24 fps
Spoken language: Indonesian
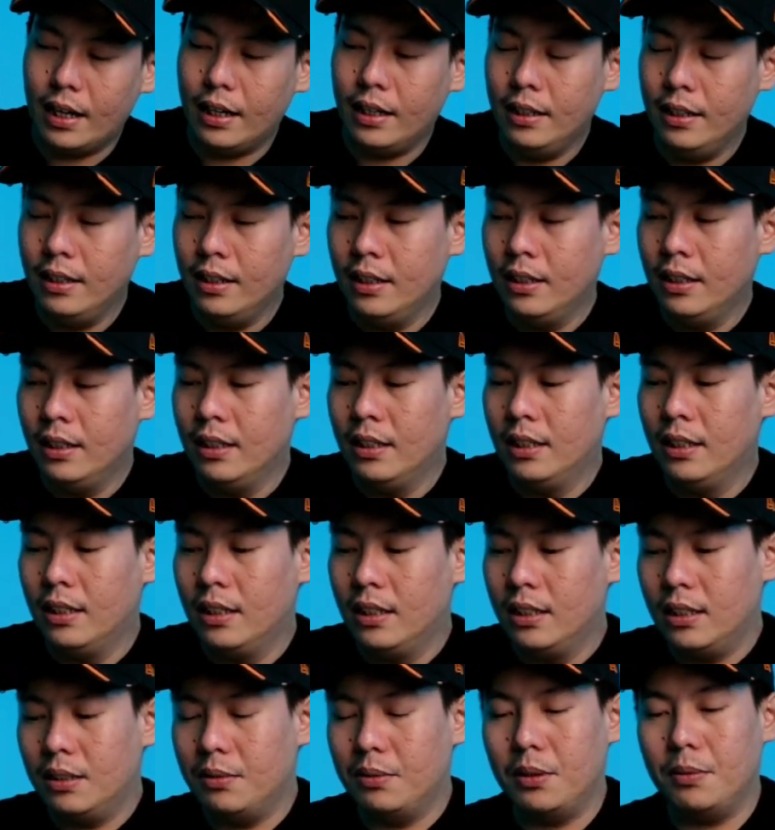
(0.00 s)
Nah,
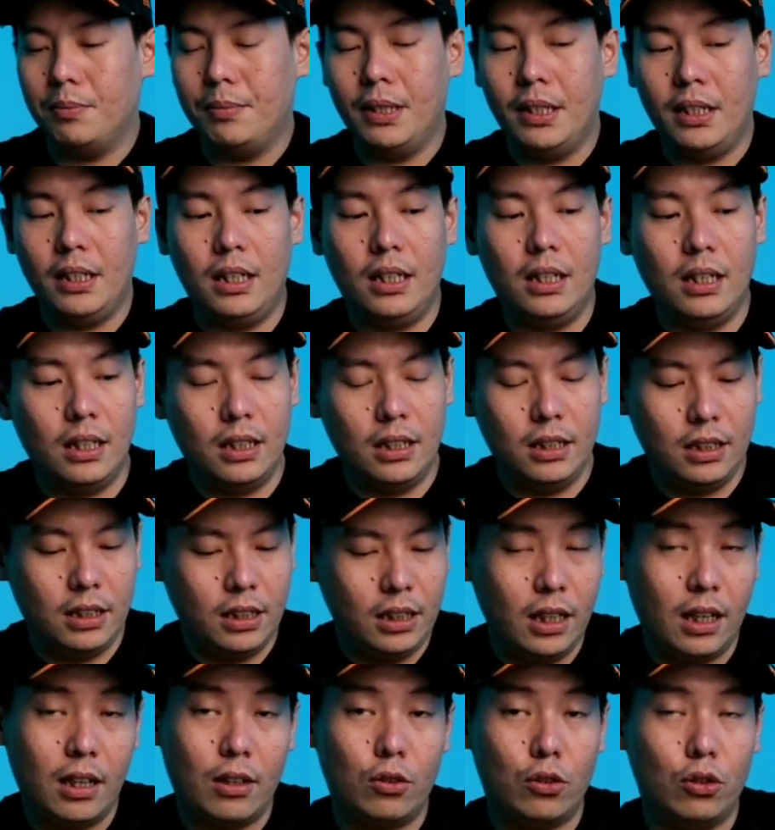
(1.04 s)
teman-teman uh,
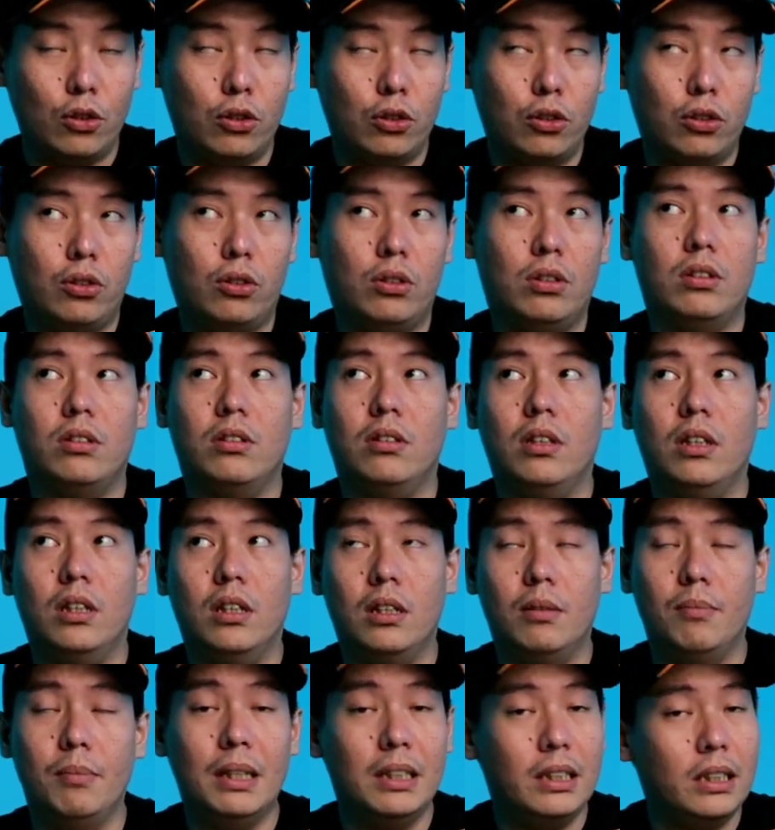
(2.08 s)
di sini harus
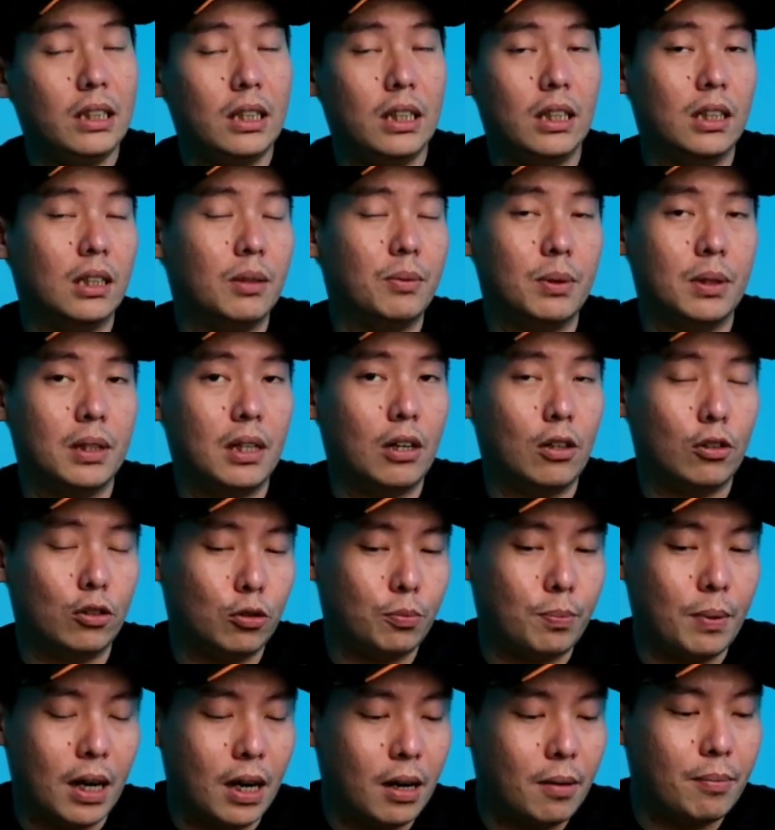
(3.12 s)
uh, basic yang teman-teman
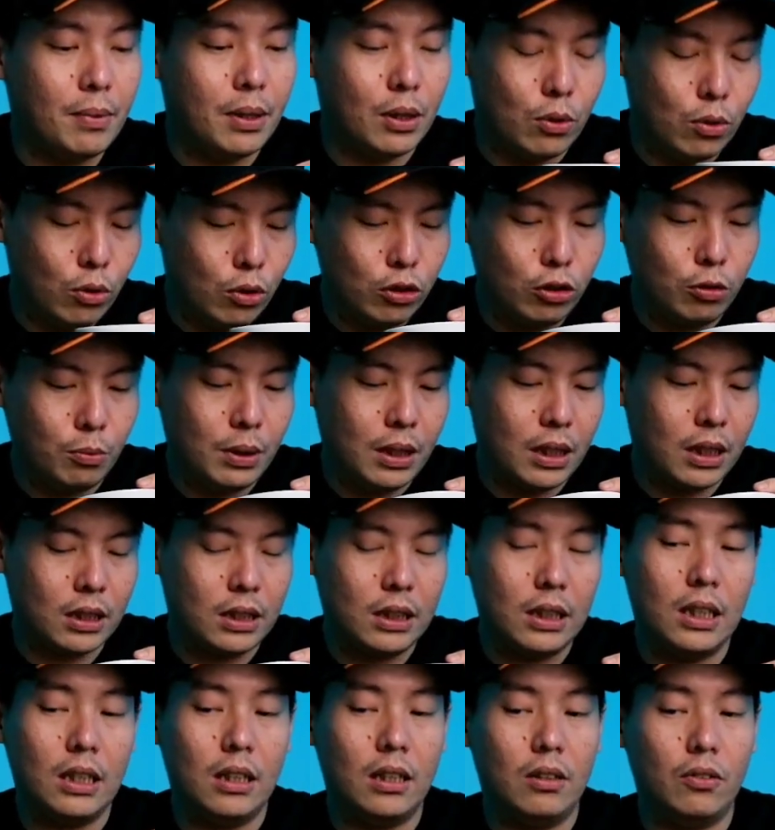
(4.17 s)
harus pahami dulu
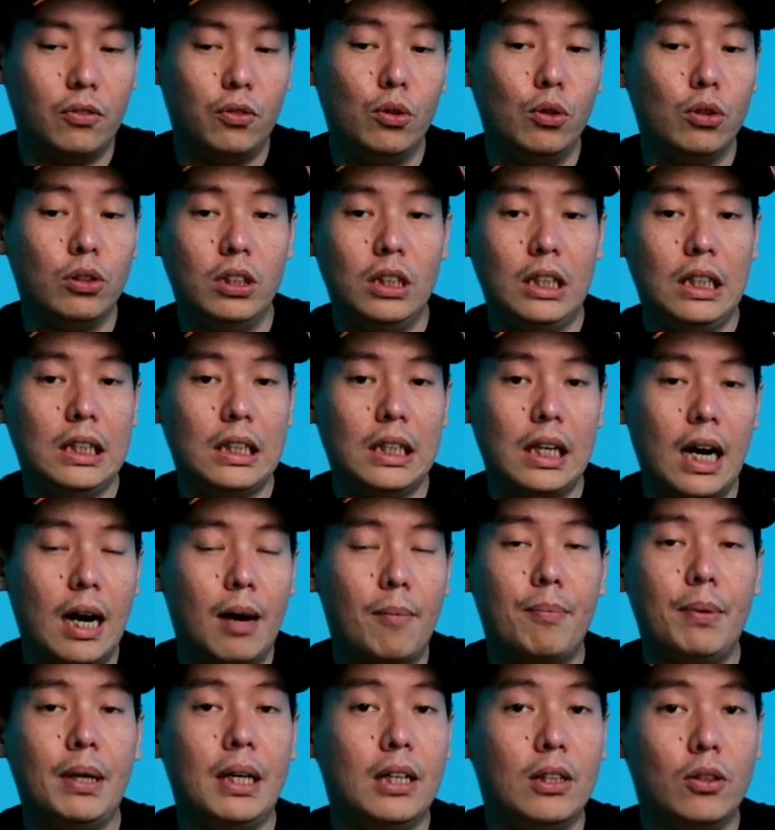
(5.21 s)
sebenarnya fungsi kita
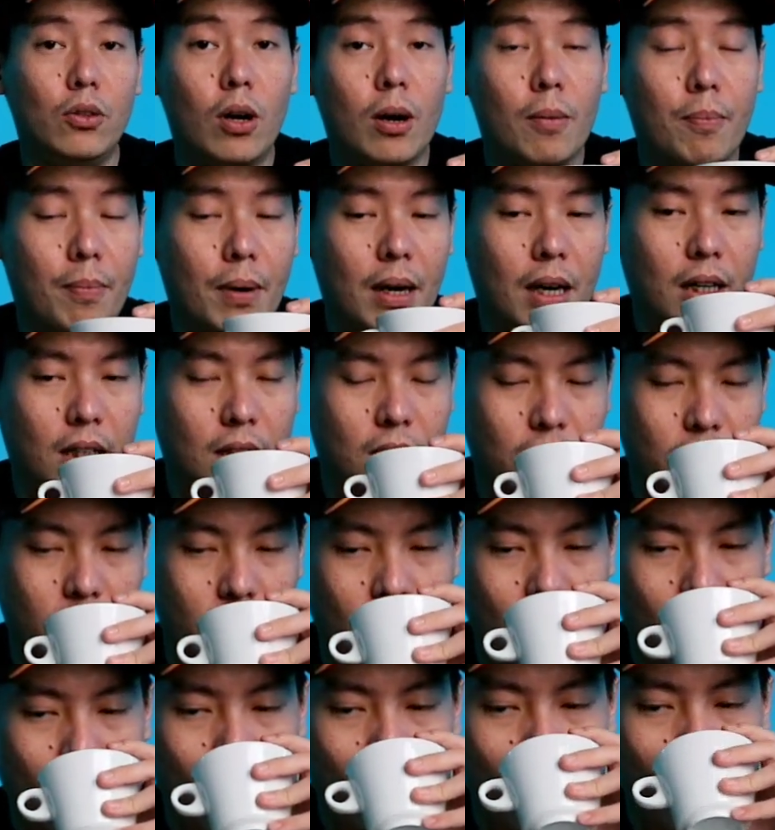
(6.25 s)
cupping itu apa
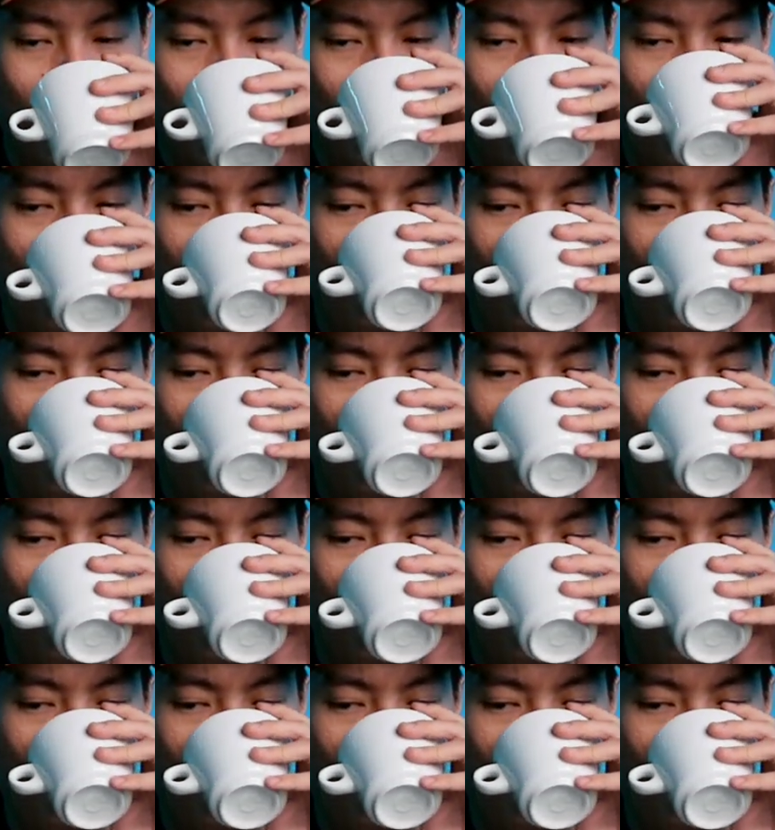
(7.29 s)
gitu ya.